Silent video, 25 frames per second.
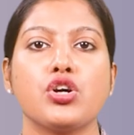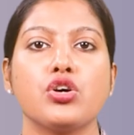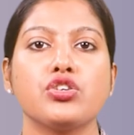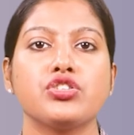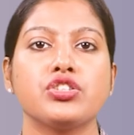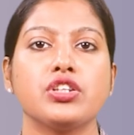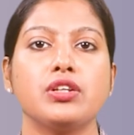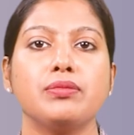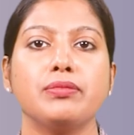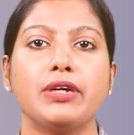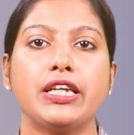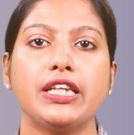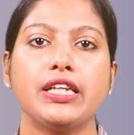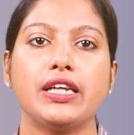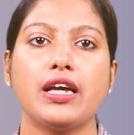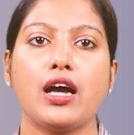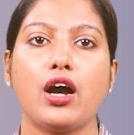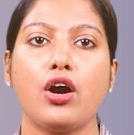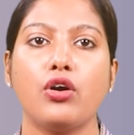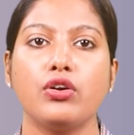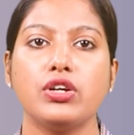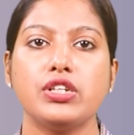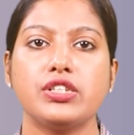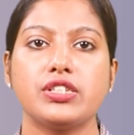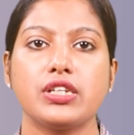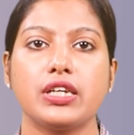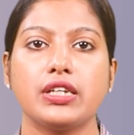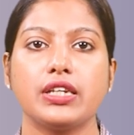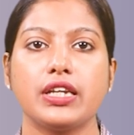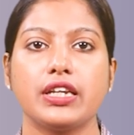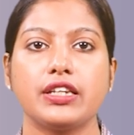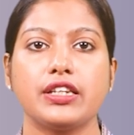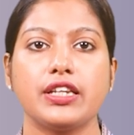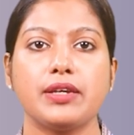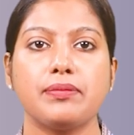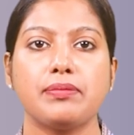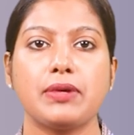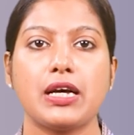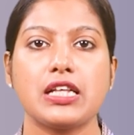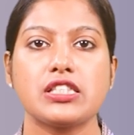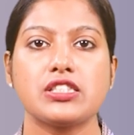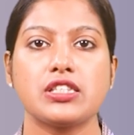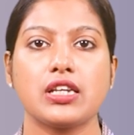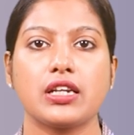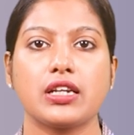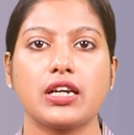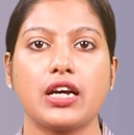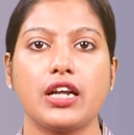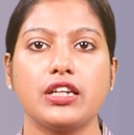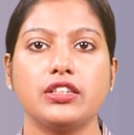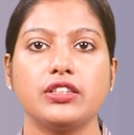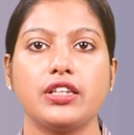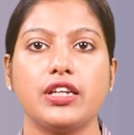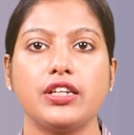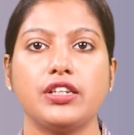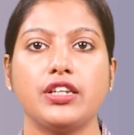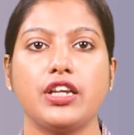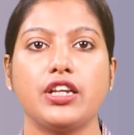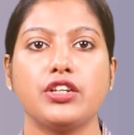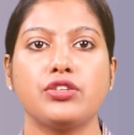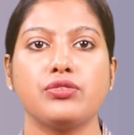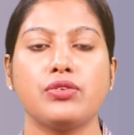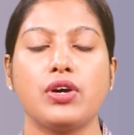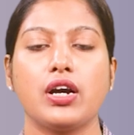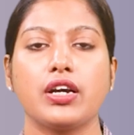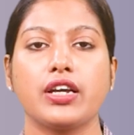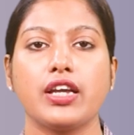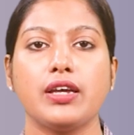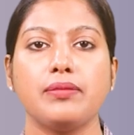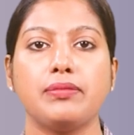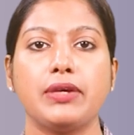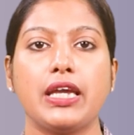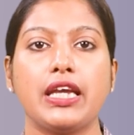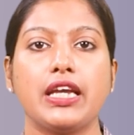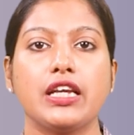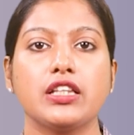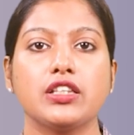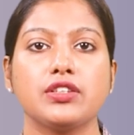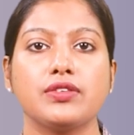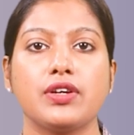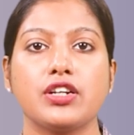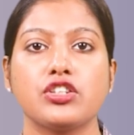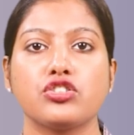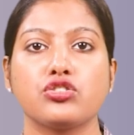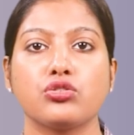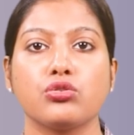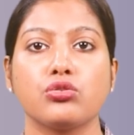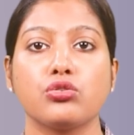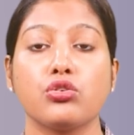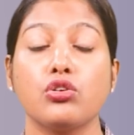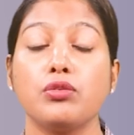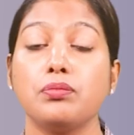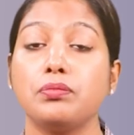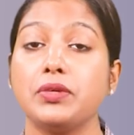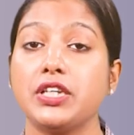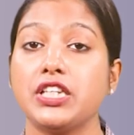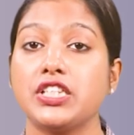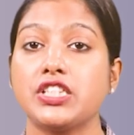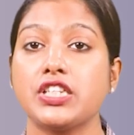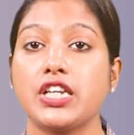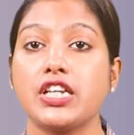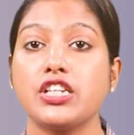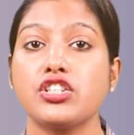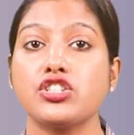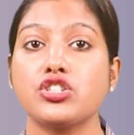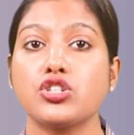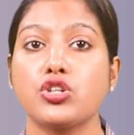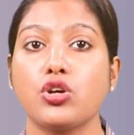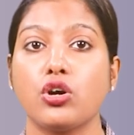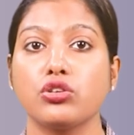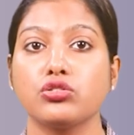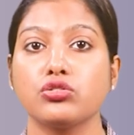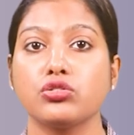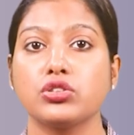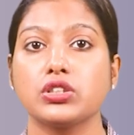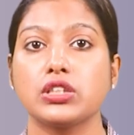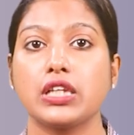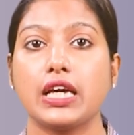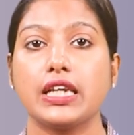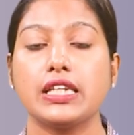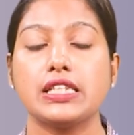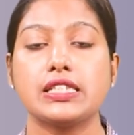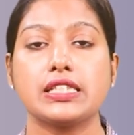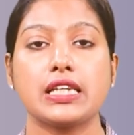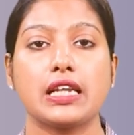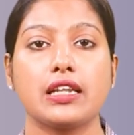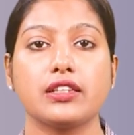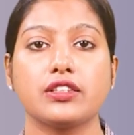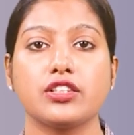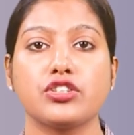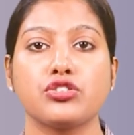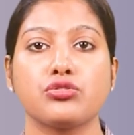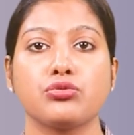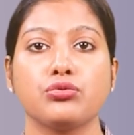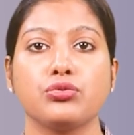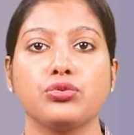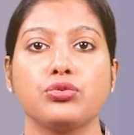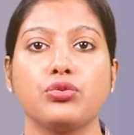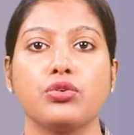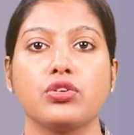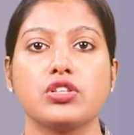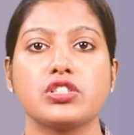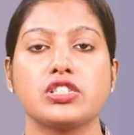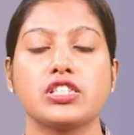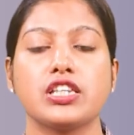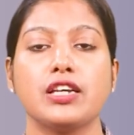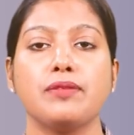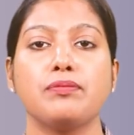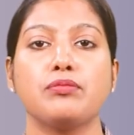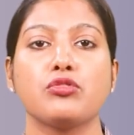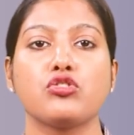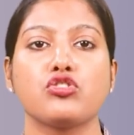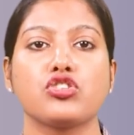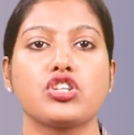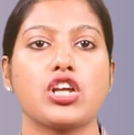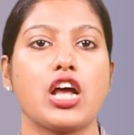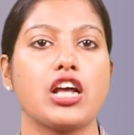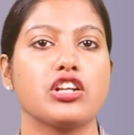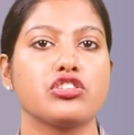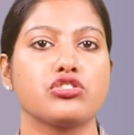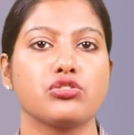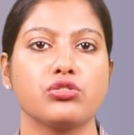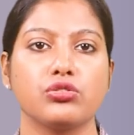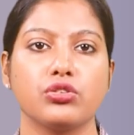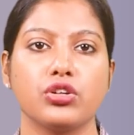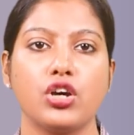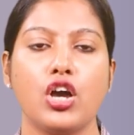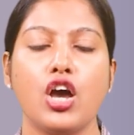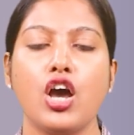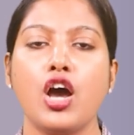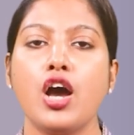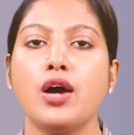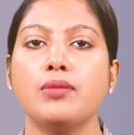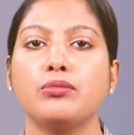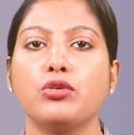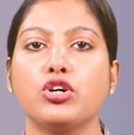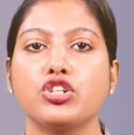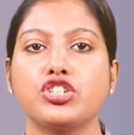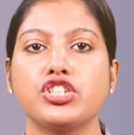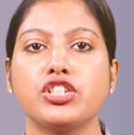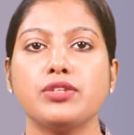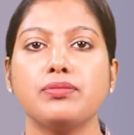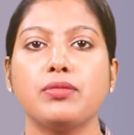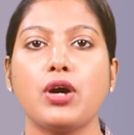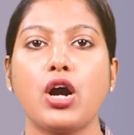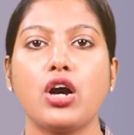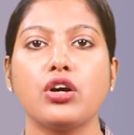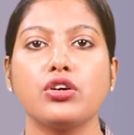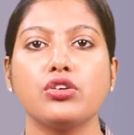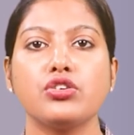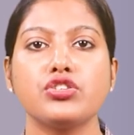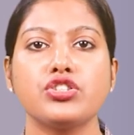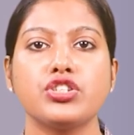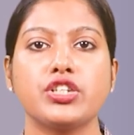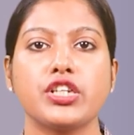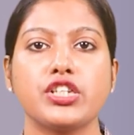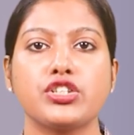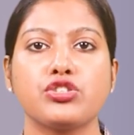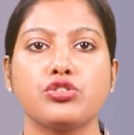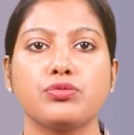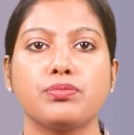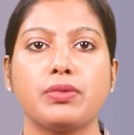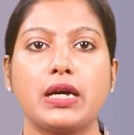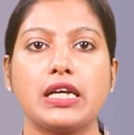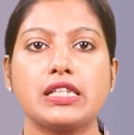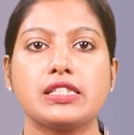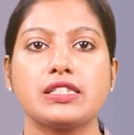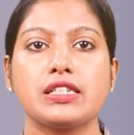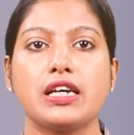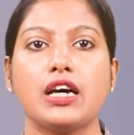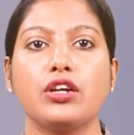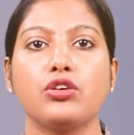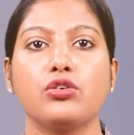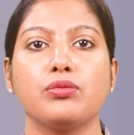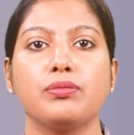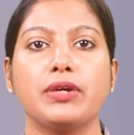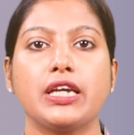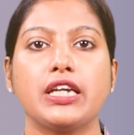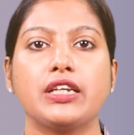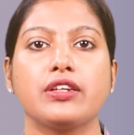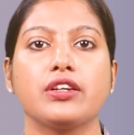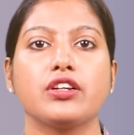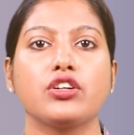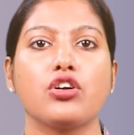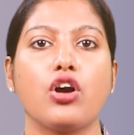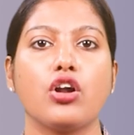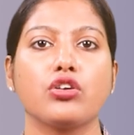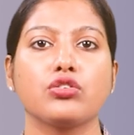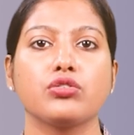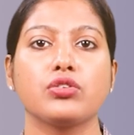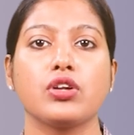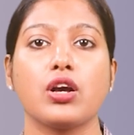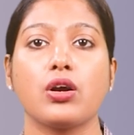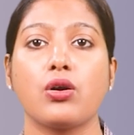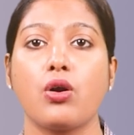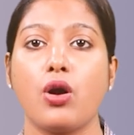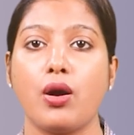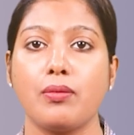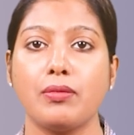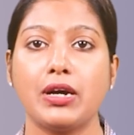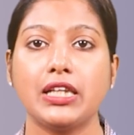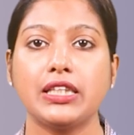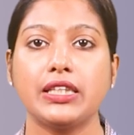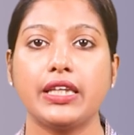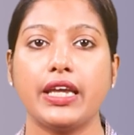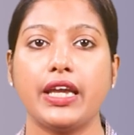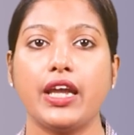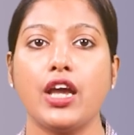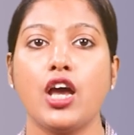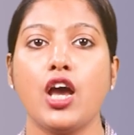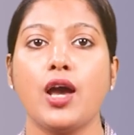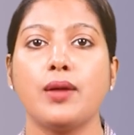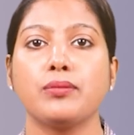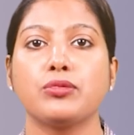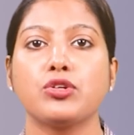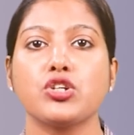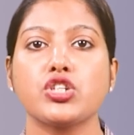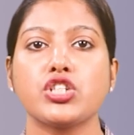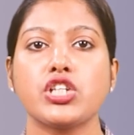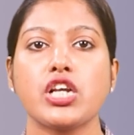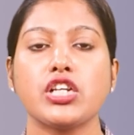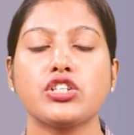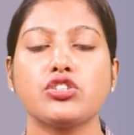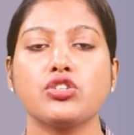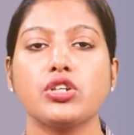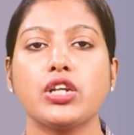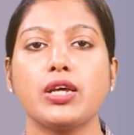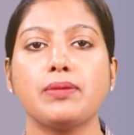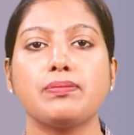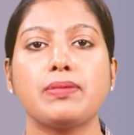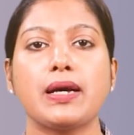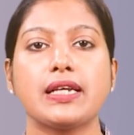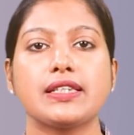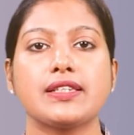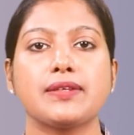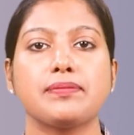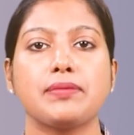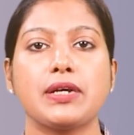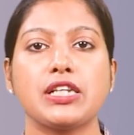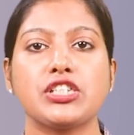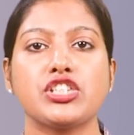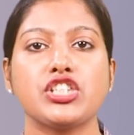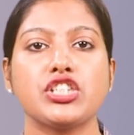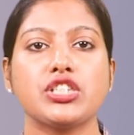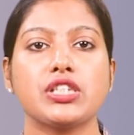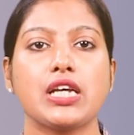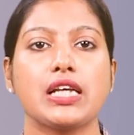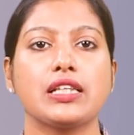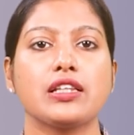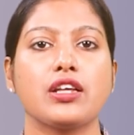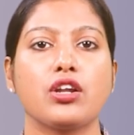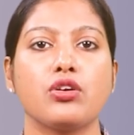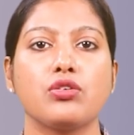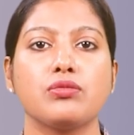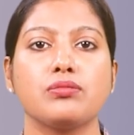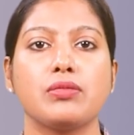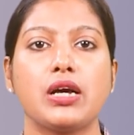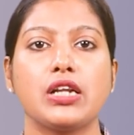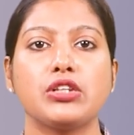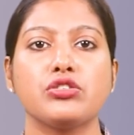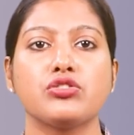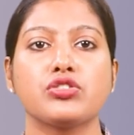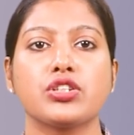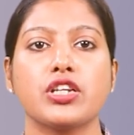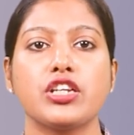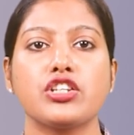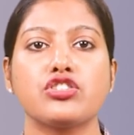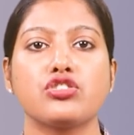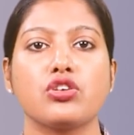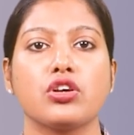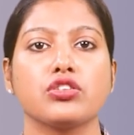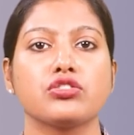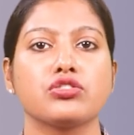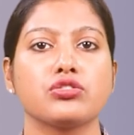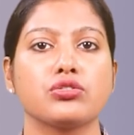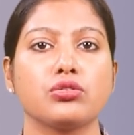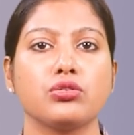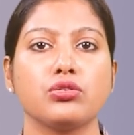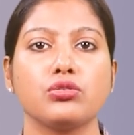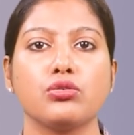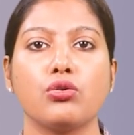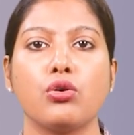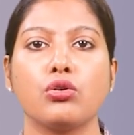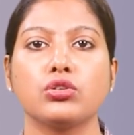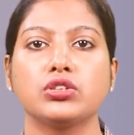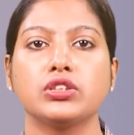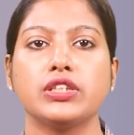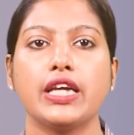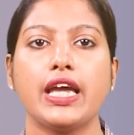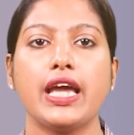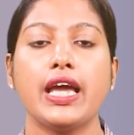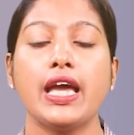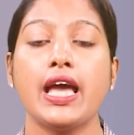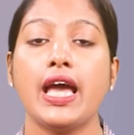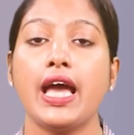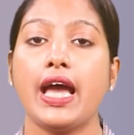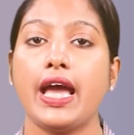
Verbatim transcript: সোশ্যাল মিডিয়া ও ইন্টারনেটে পাচারকারীদের নেটওয়ার্কে ভেঙে দেওয়ার জন্য বিশেষ নজরদারি চালাতে শুরু করেছে প্রশাসন পশ্চিমবঙ্গ শিশু পাচার ও বিক্রির ঘটনা কমাতে প্রশাসনের পাশাপাশি সাধারণ মানুষকে সচেতন করতে